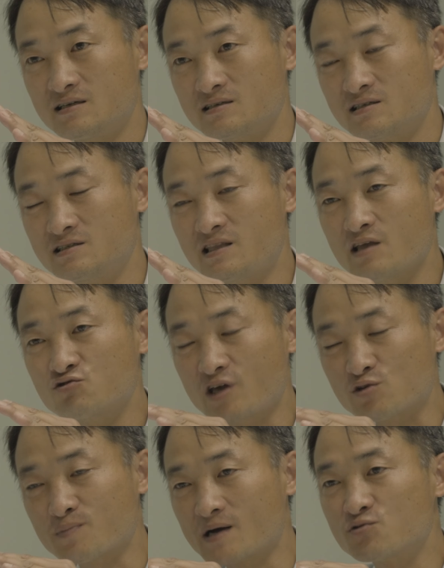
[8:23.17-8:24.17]
그때도
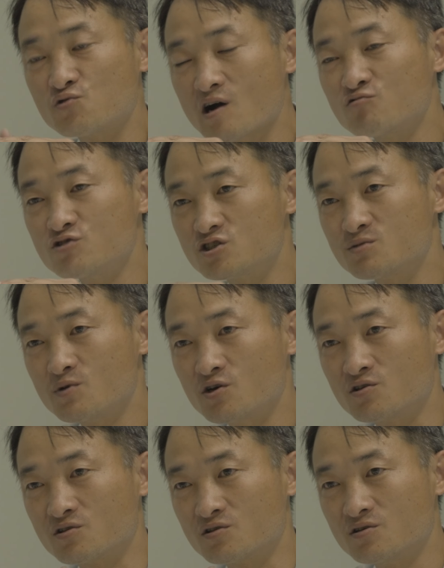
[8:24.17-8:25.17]
계속 방류를 하고
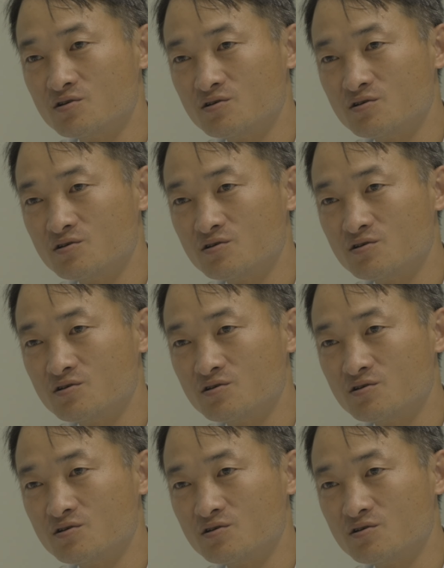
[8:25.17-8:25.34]
있으면